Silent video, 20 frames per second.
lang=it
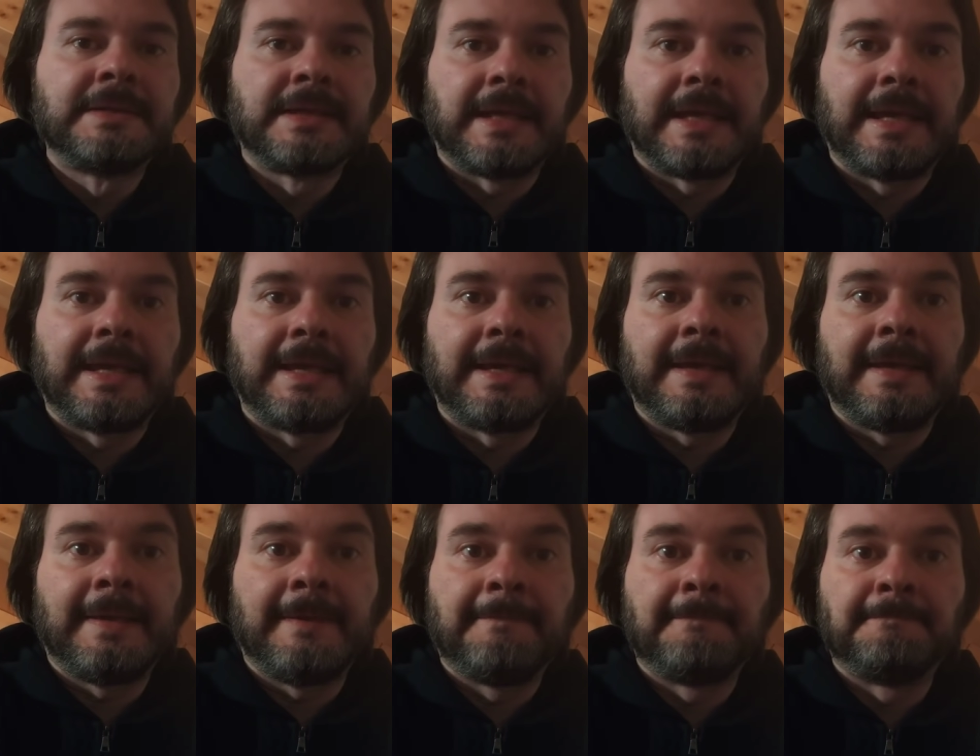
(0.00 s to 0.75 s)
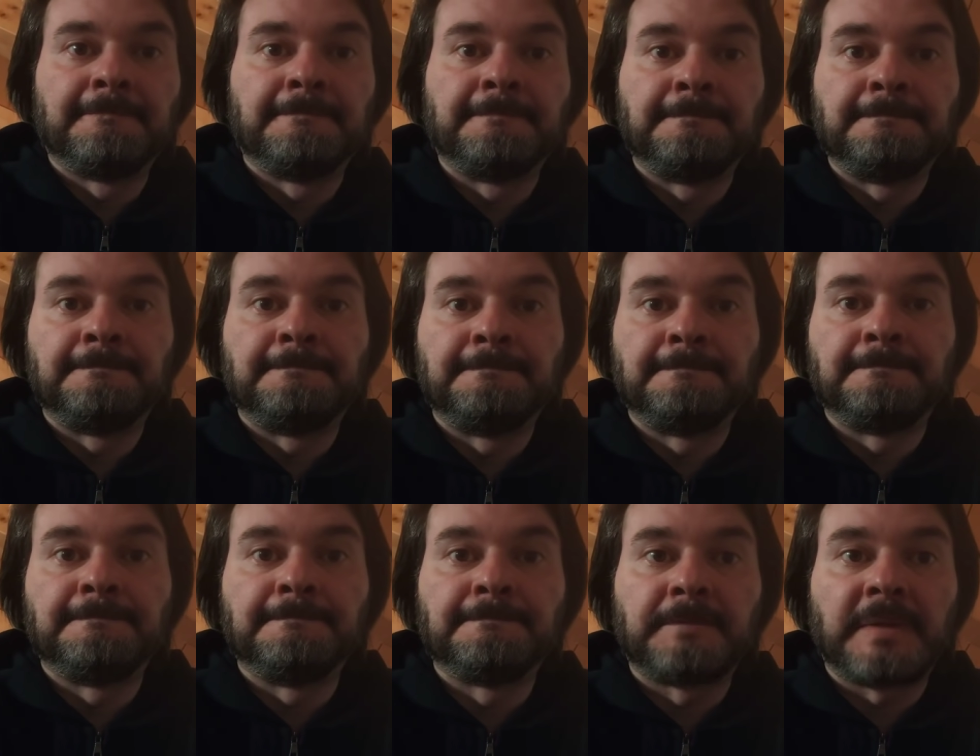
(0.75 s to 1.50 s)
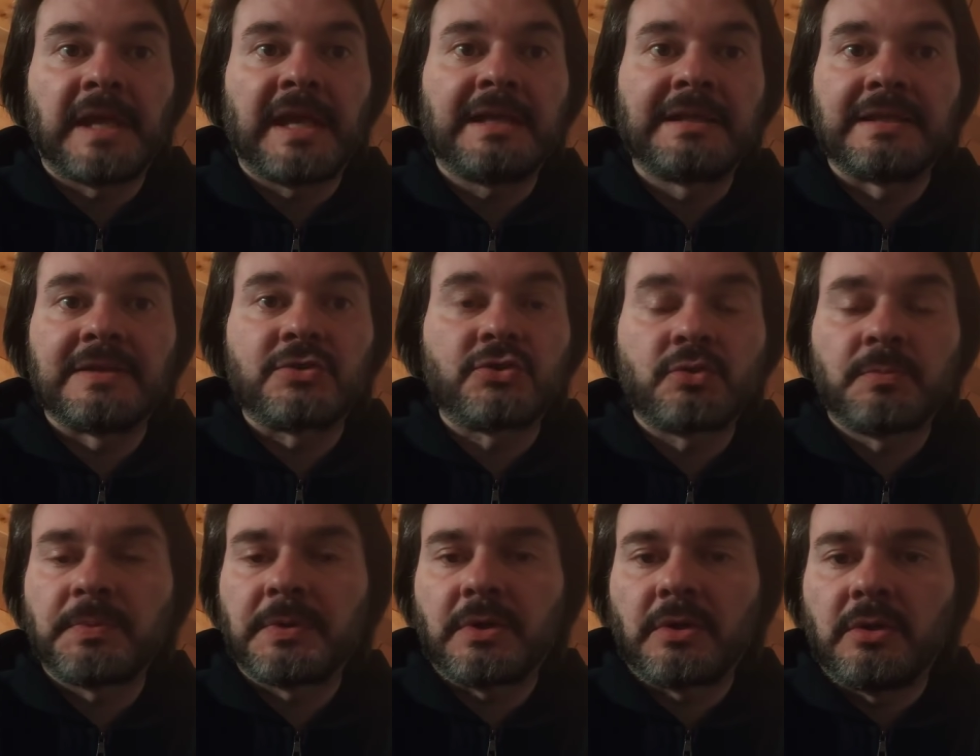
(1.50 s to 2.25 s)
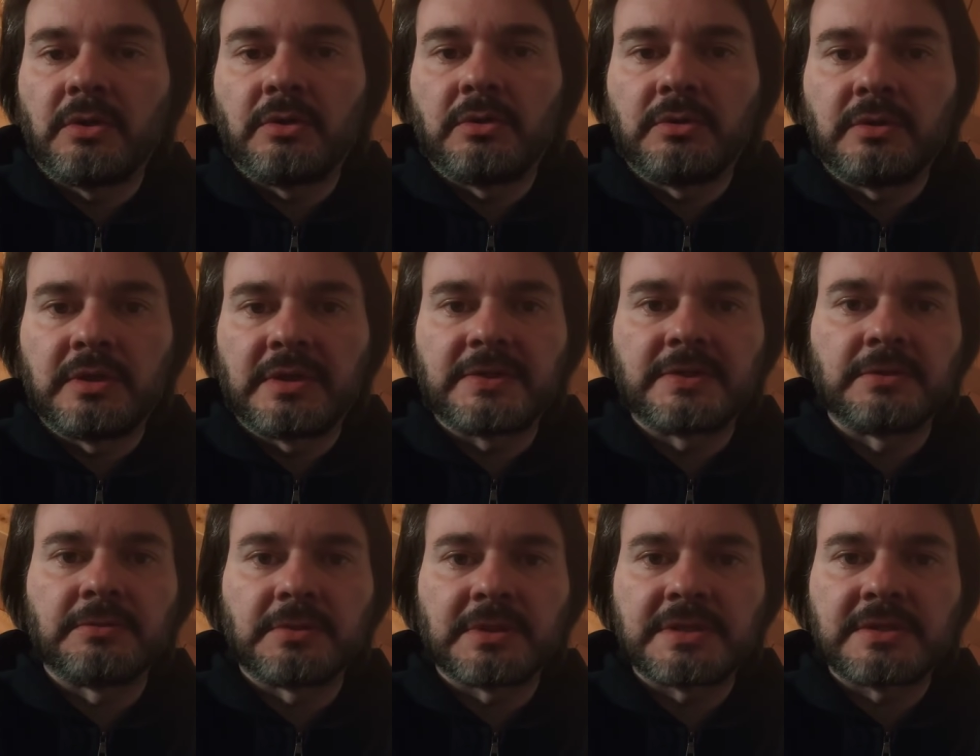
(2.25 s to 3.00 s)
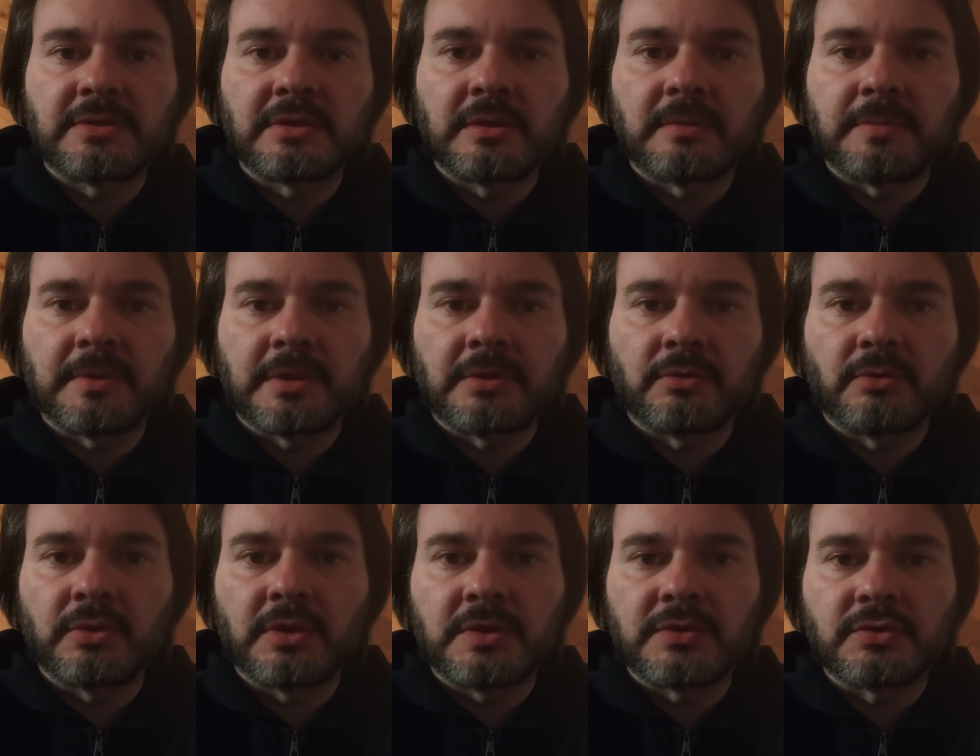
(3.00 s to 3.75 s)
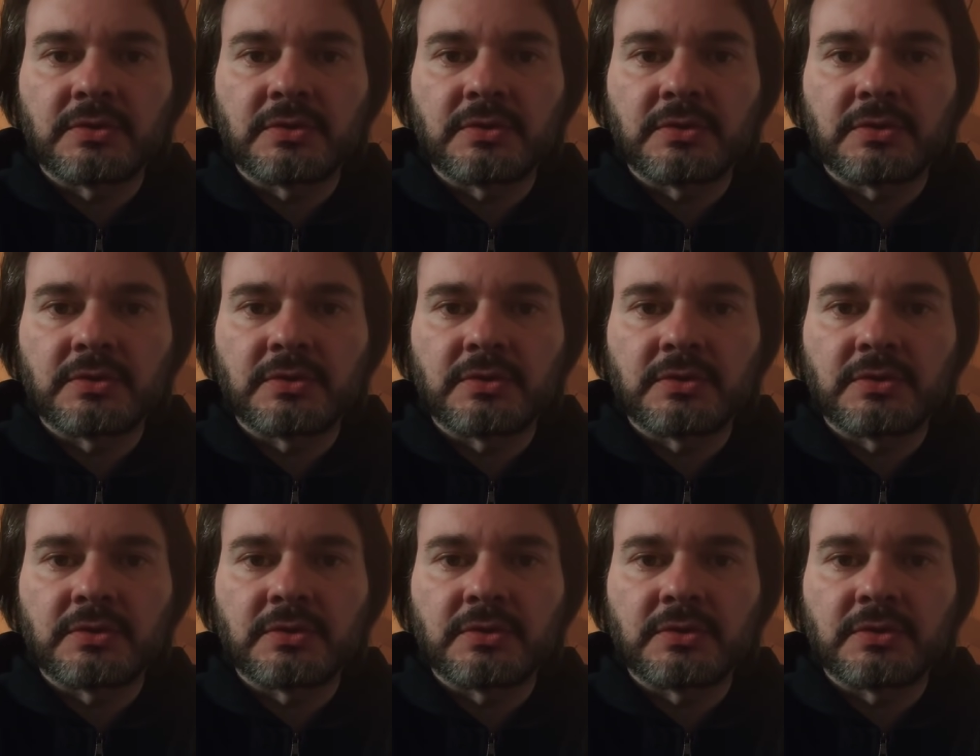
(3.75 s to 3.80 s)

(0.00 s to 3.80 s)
e, ehm, e adesso però la situazione per noi